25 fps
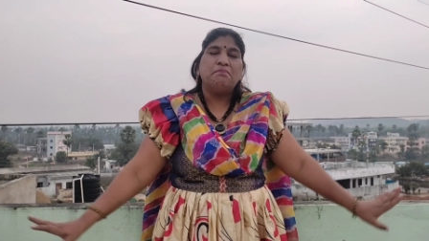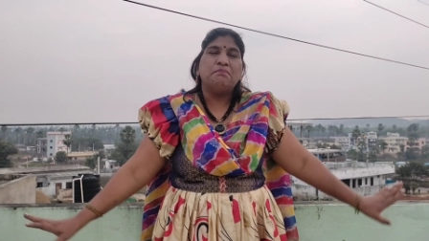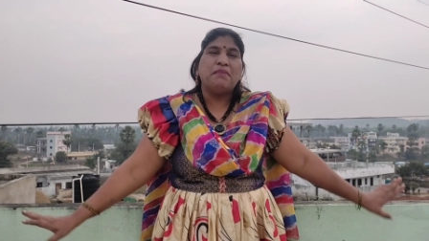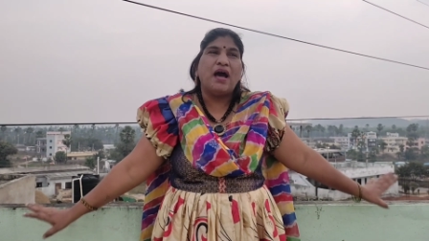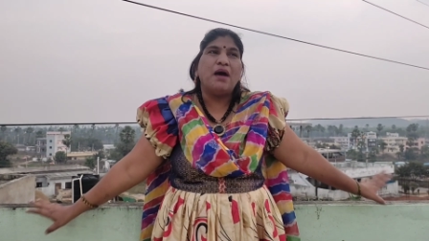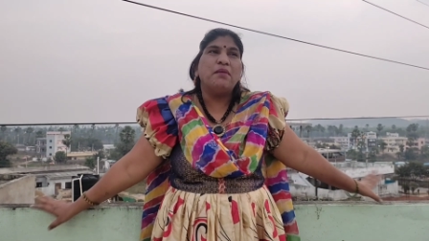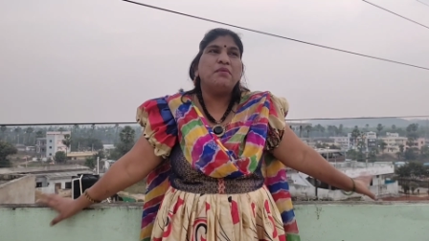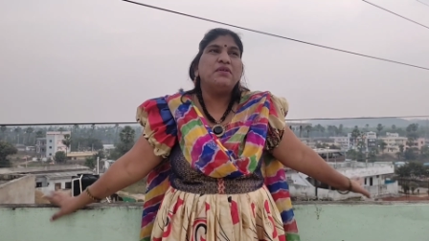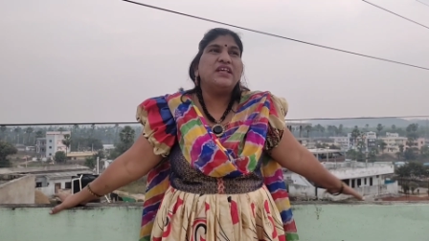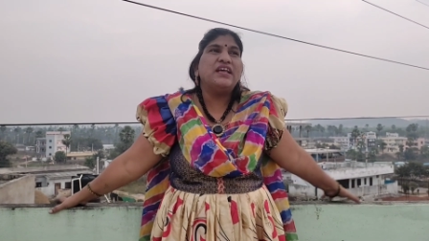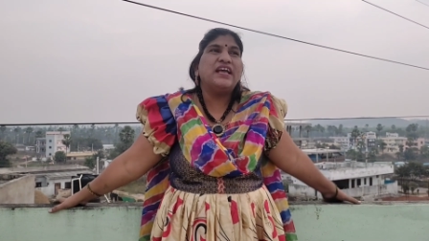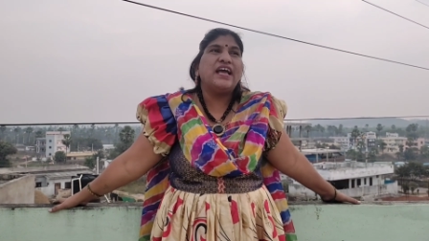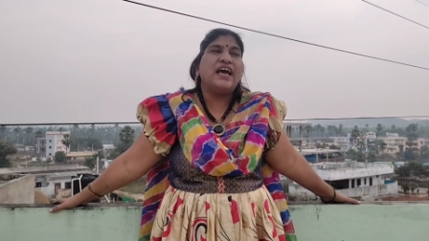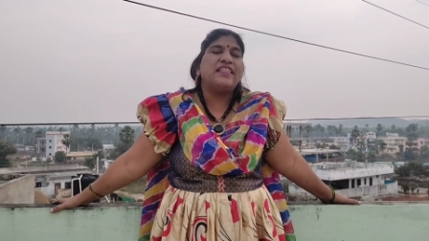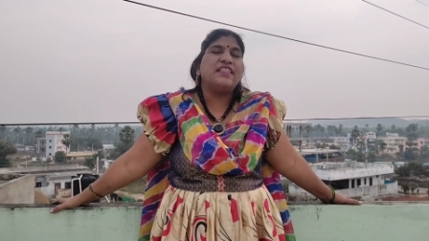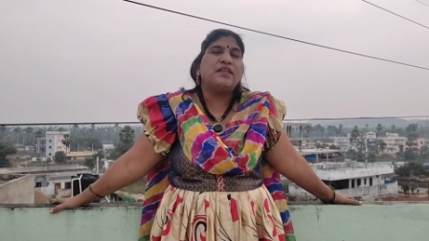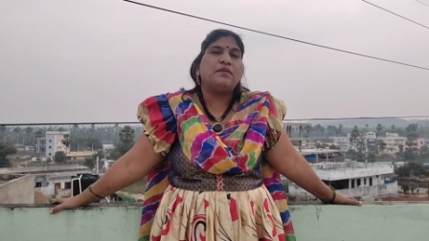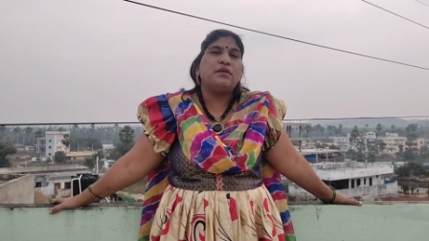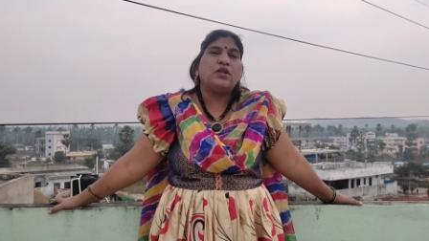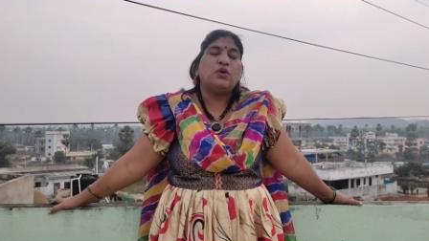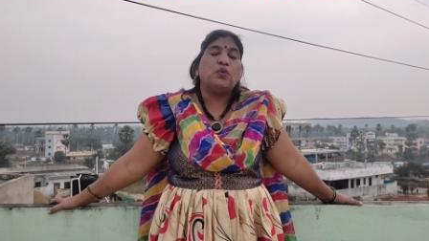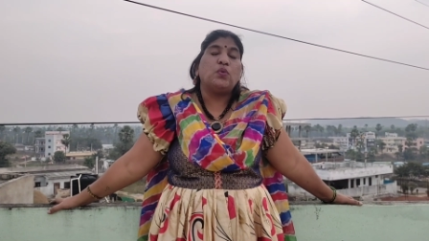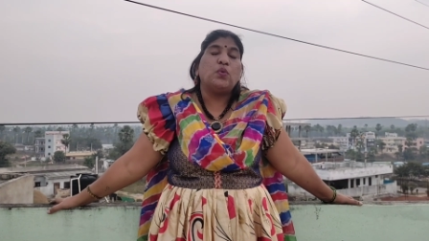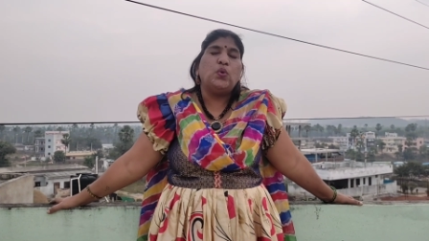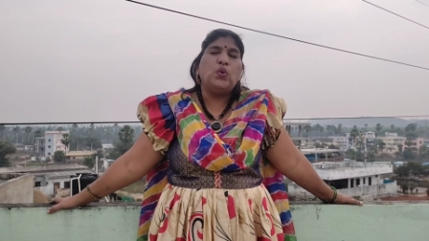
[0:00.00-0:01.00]
మామూలు
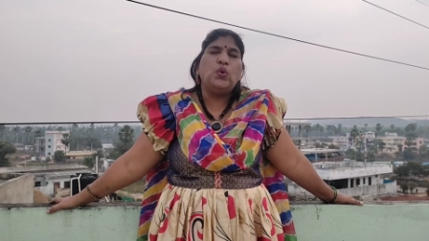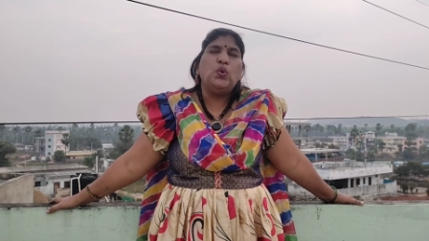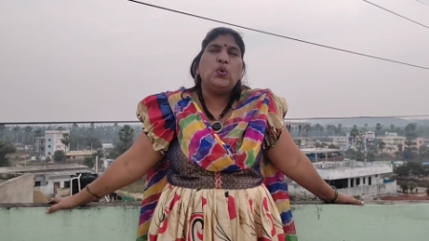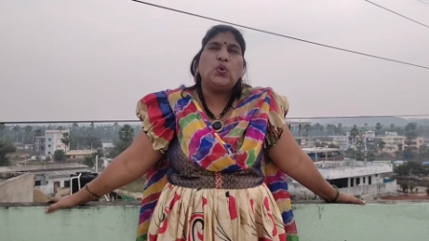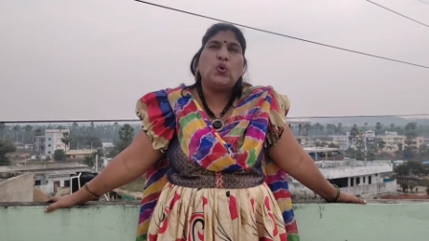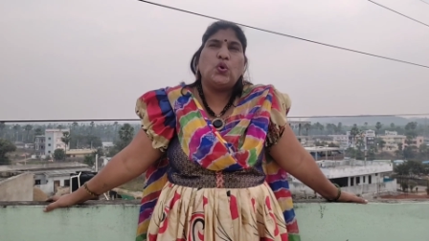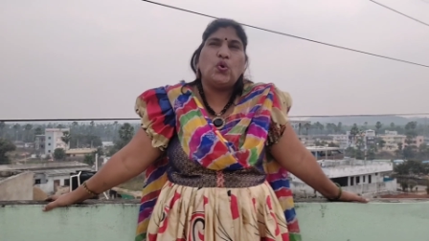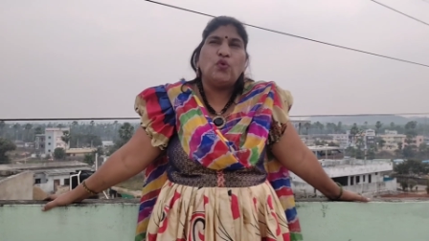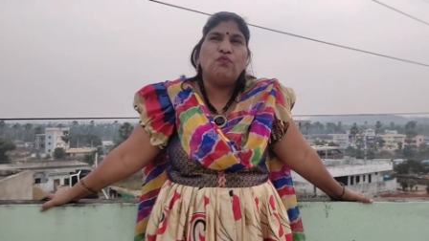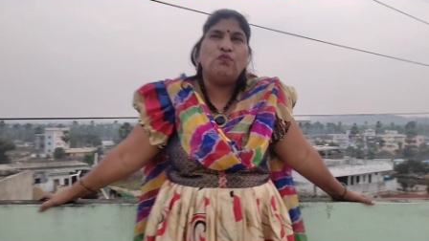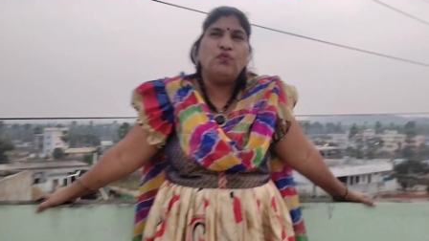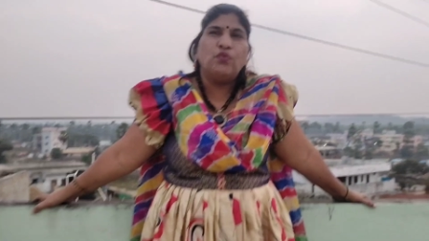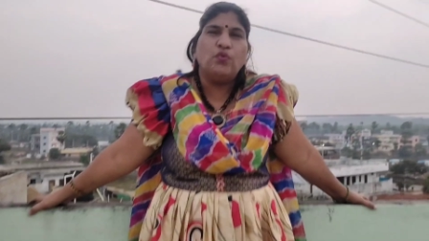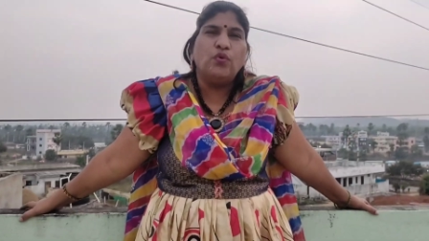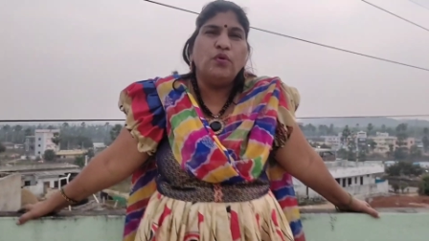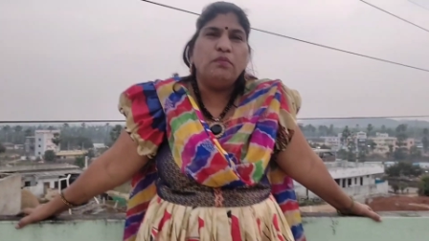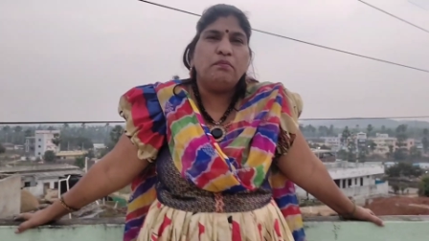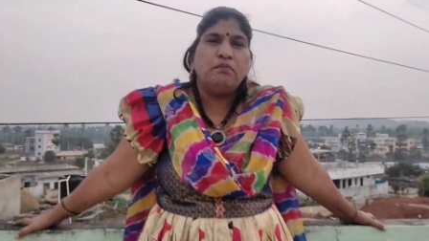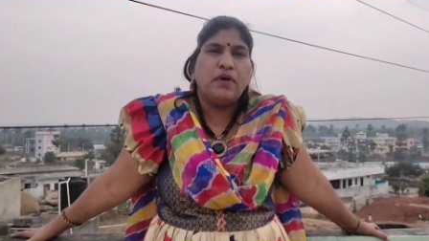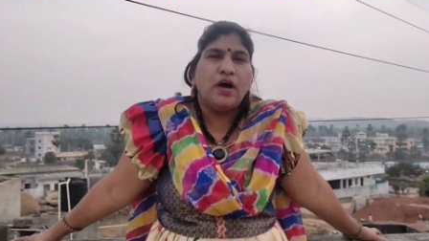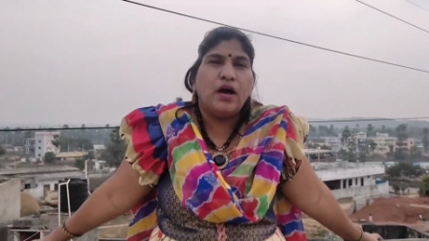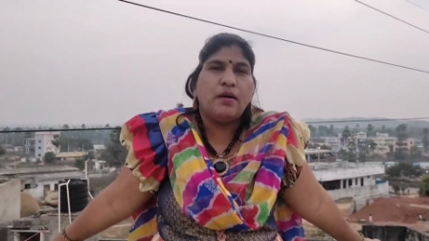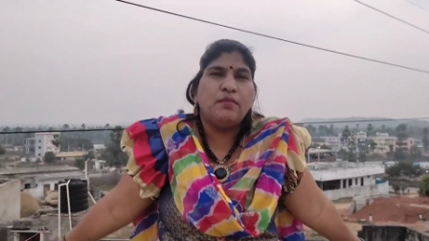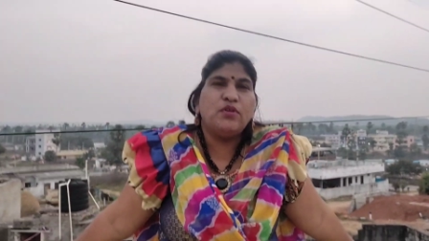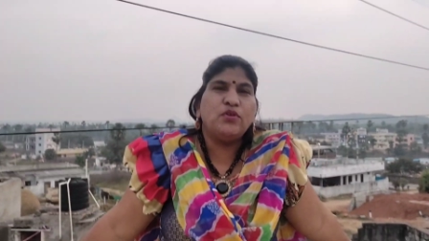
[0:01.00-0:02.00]
కాదనమాట ఒళ్ళు కొవ్వు
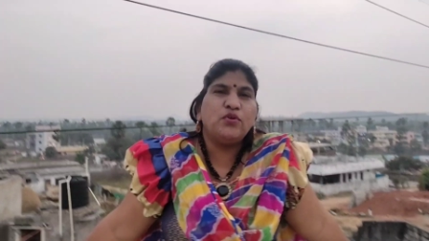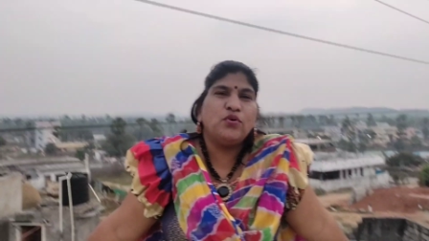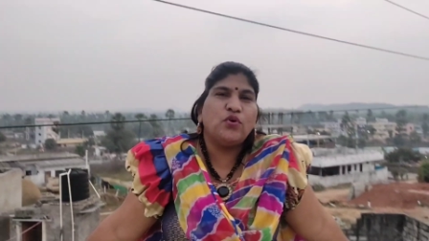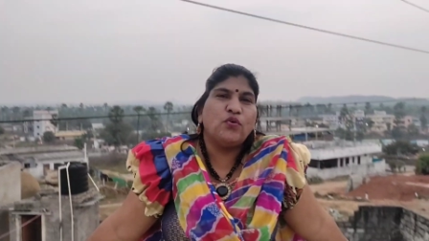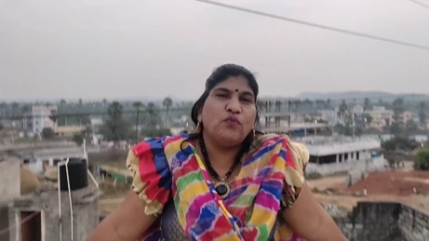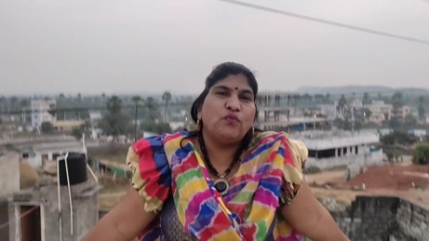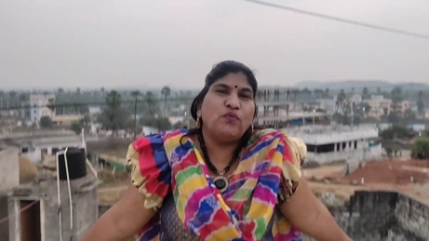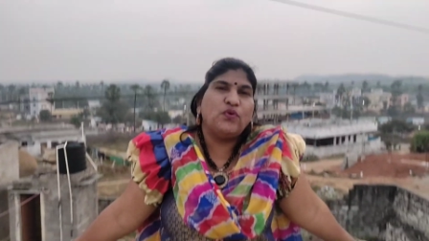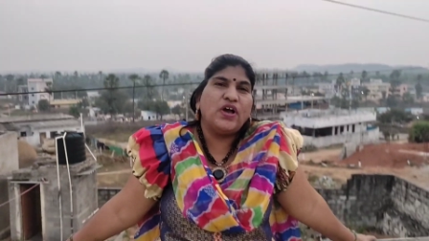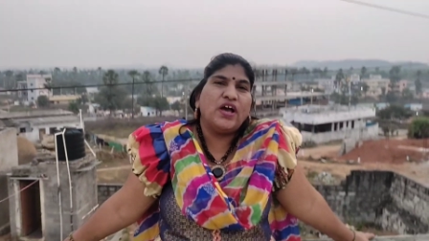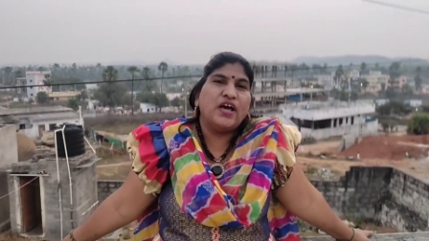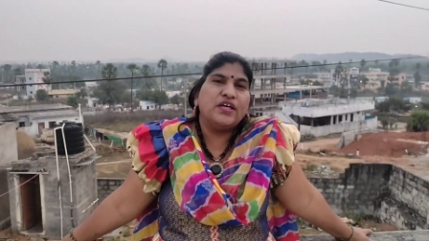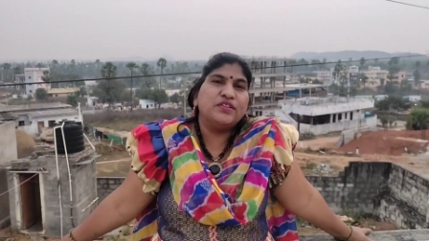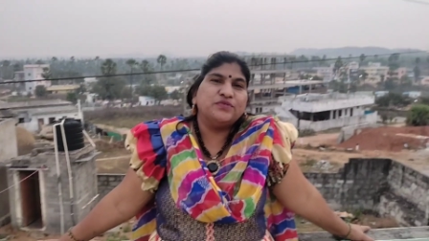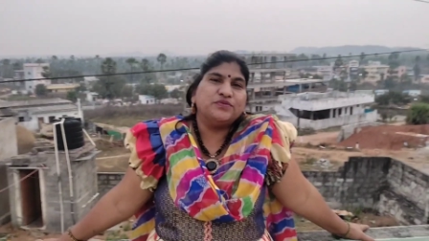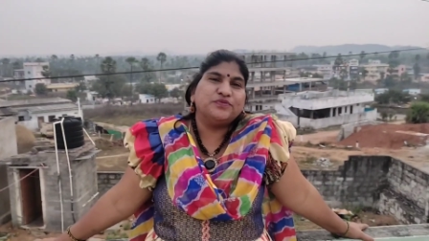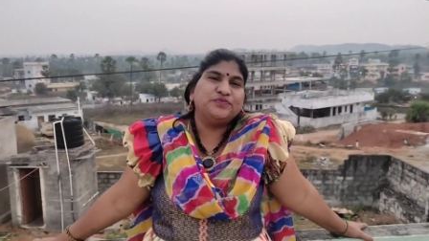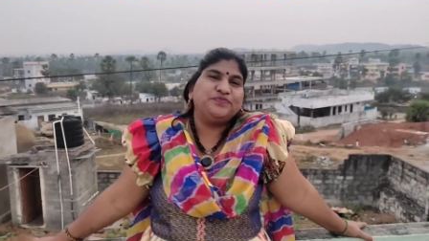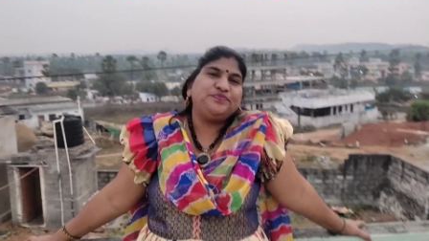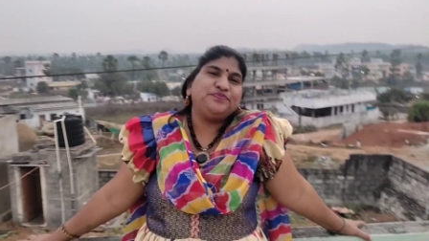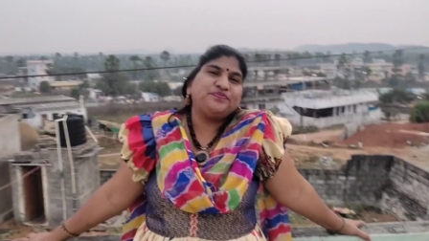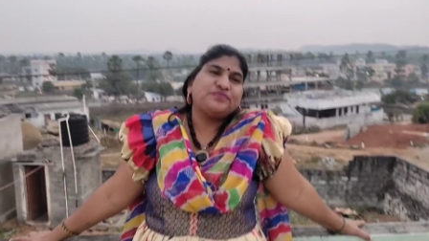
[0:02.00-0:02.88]
మామూలు కొవ్వు కాదు